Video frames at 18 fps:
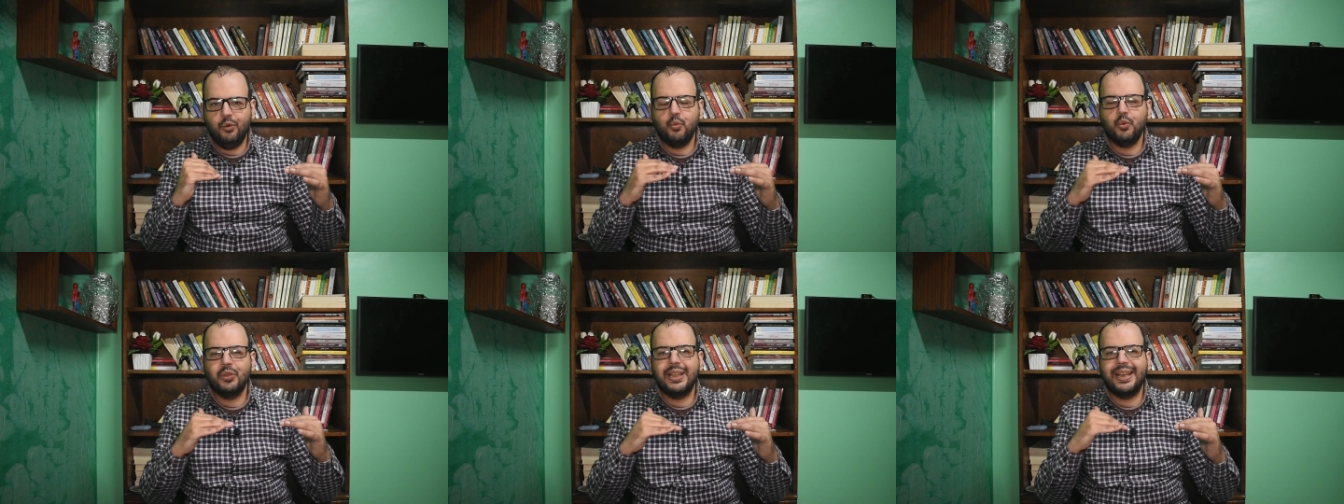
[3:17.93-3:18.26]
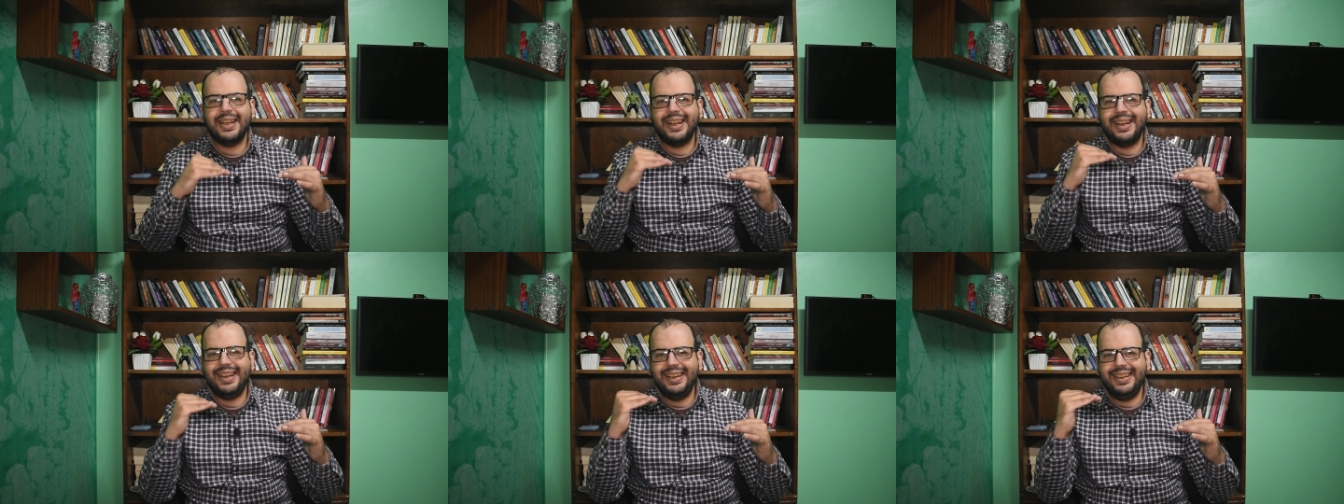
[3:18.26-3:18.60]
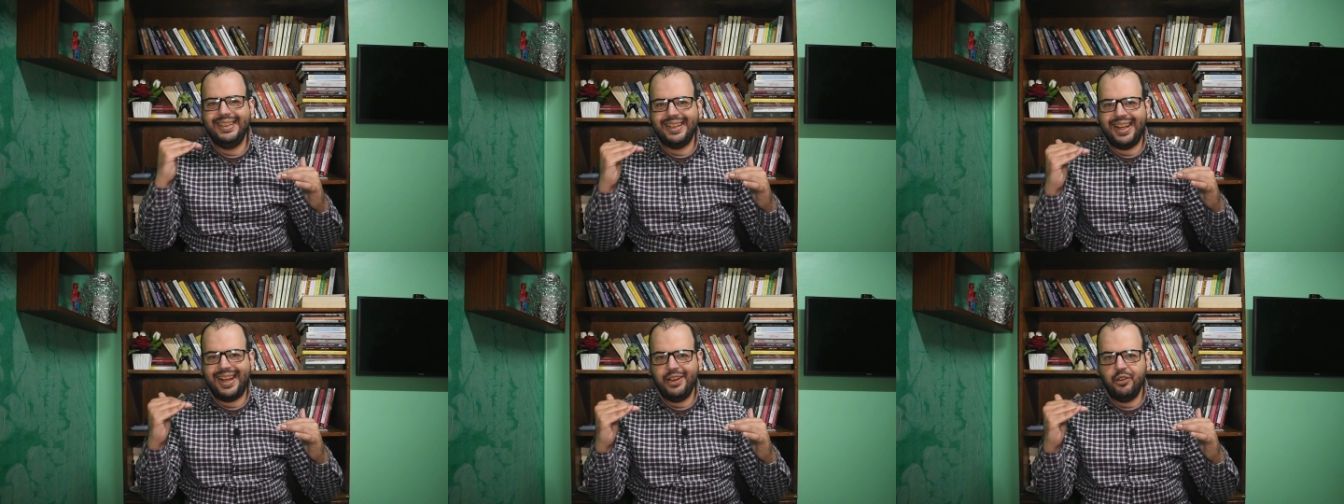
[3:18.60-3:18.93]

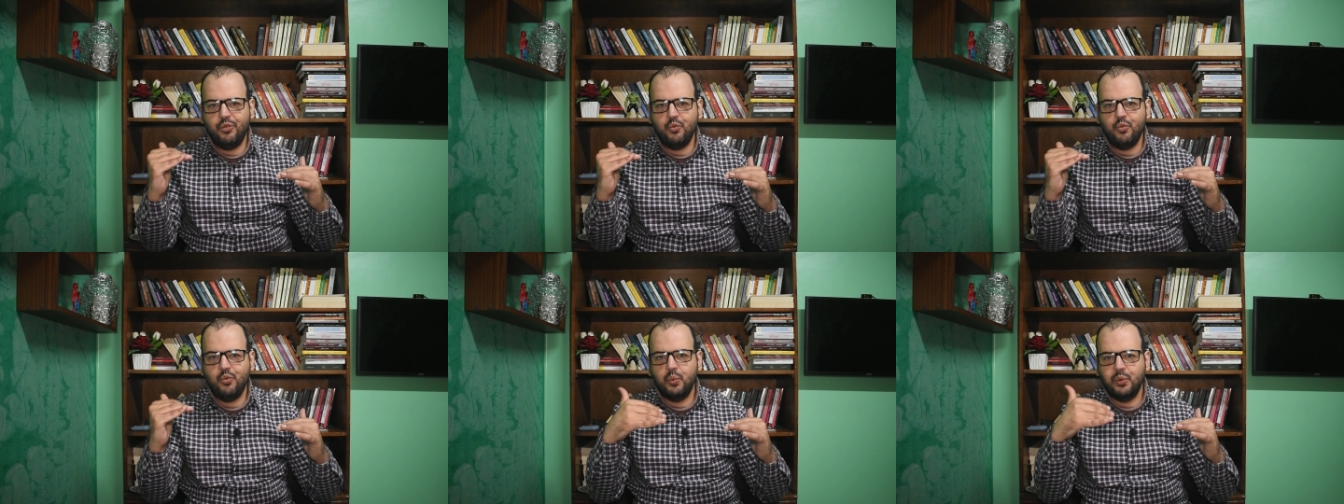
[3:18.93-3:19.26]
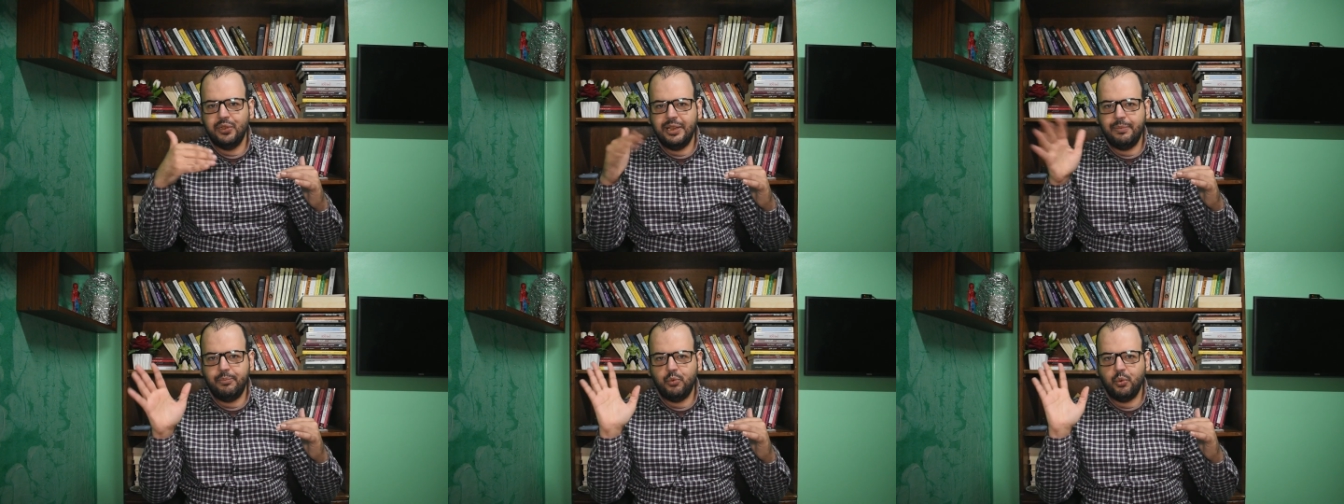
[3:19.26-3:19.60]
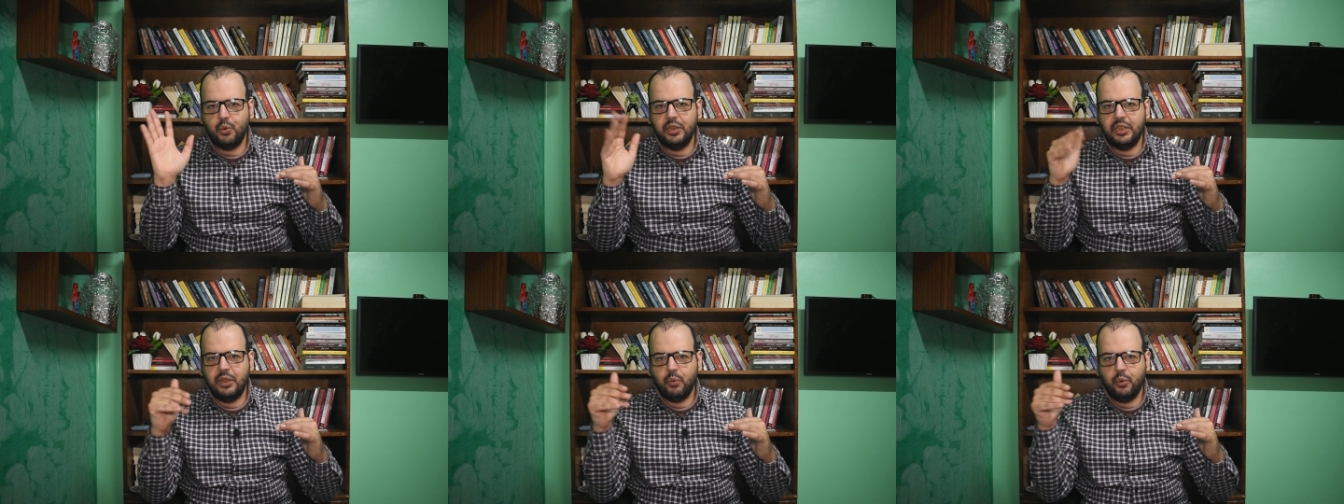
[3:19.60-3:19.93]
وتخليت عنه وسبته
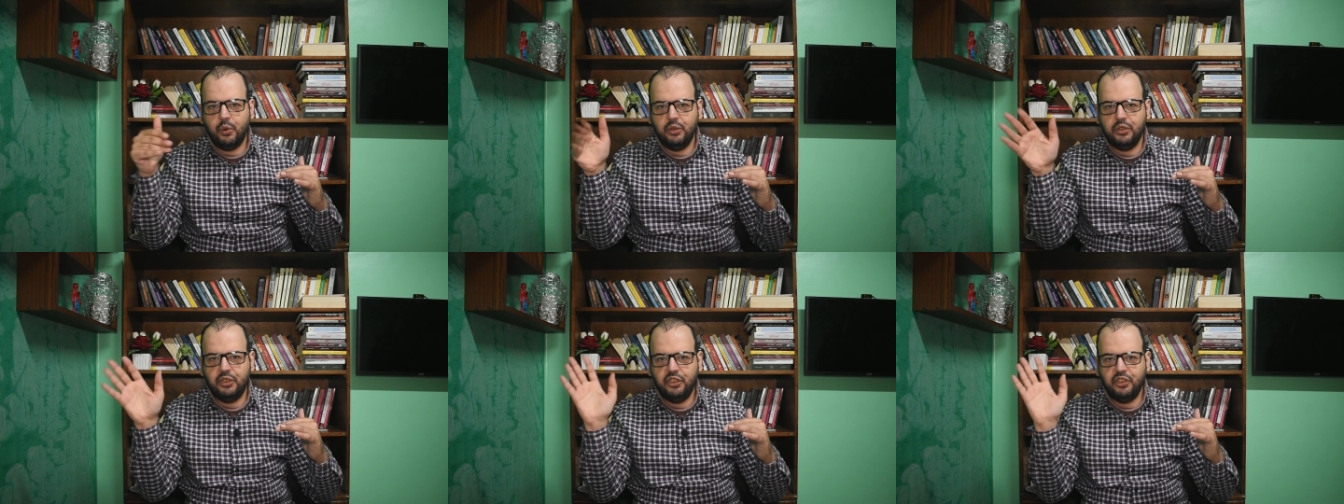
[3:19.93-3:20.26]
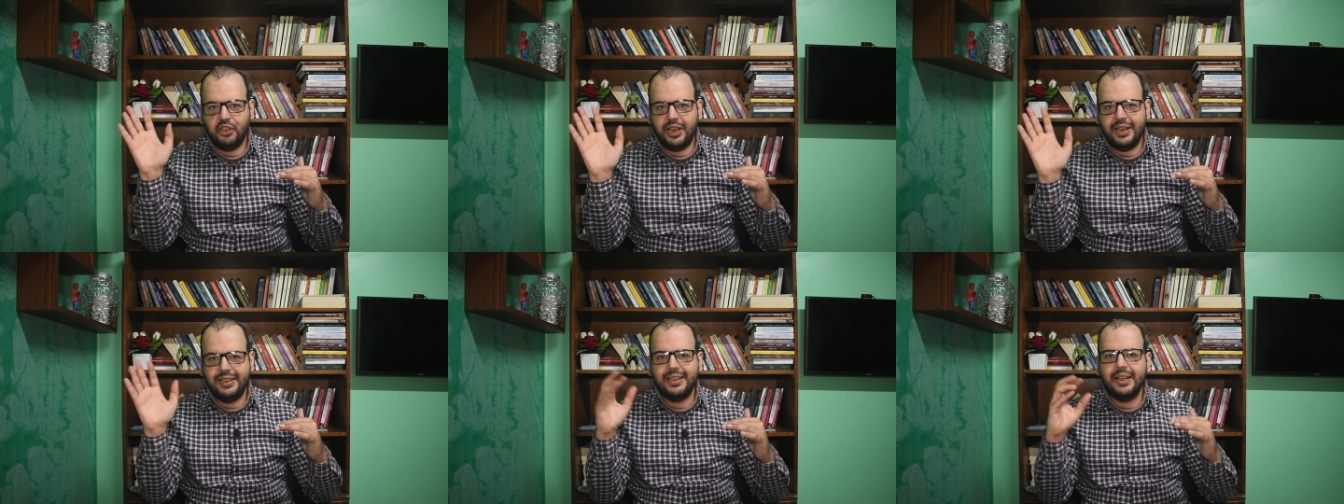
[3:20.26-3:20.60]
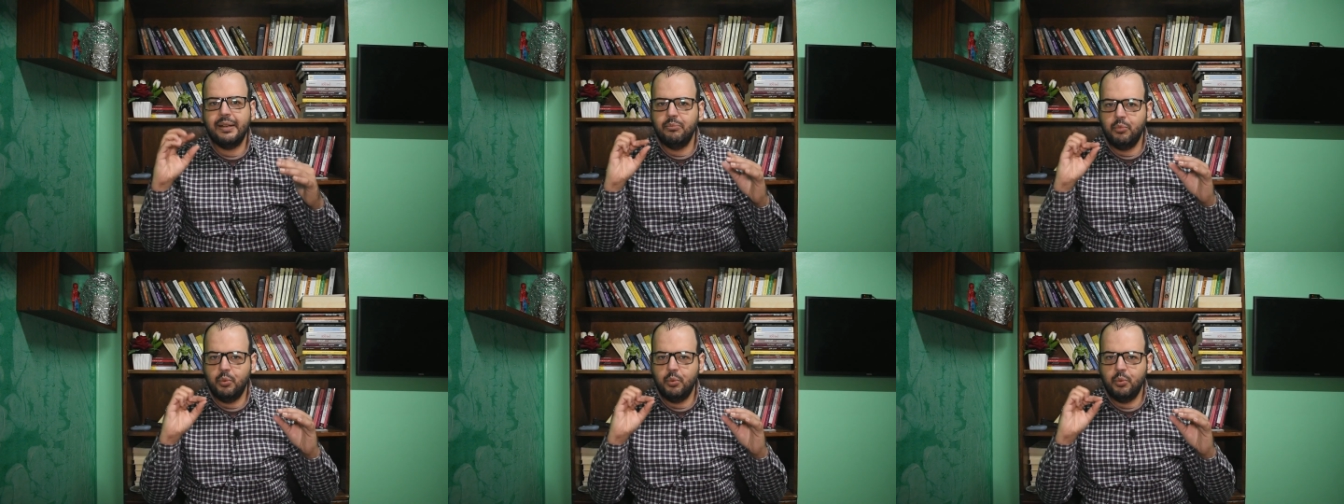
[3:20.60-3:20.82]
كده ورحت تعيش حياتك